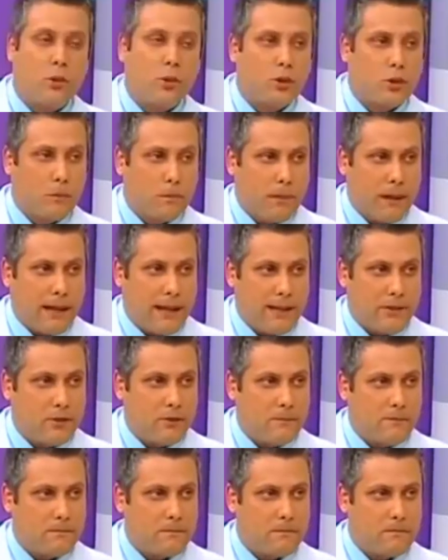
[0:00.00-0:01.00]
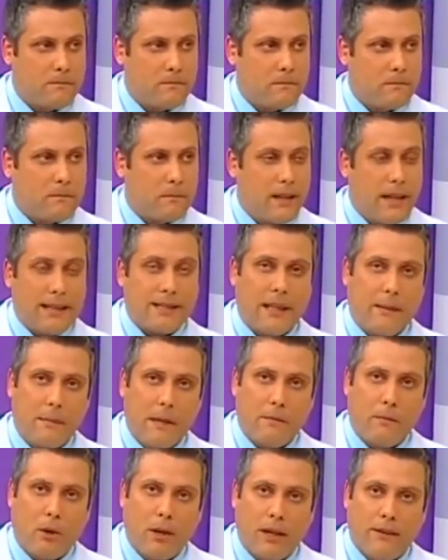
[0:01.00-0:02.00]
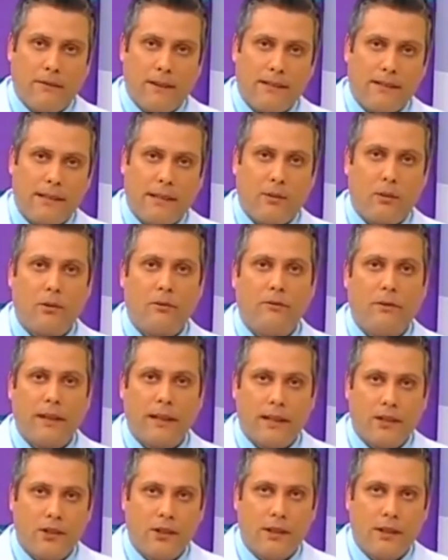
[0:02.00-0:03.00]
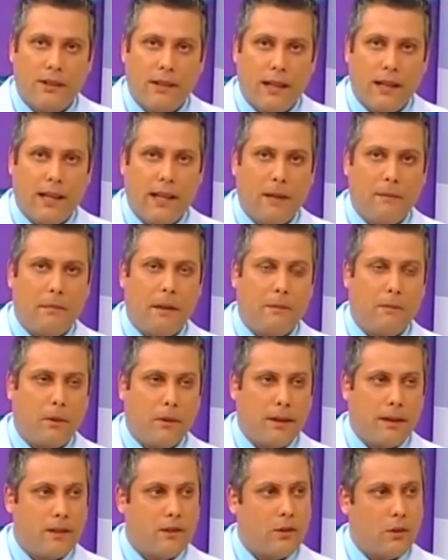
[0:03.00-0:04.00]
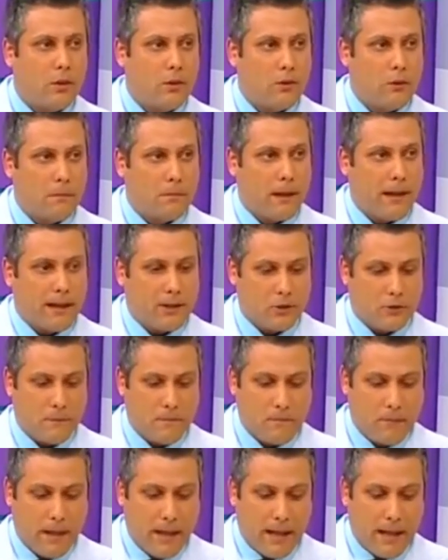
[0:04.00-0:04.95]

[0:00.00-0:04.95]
curto prazo e essa memória vai ser convertida em memória de longo prazo.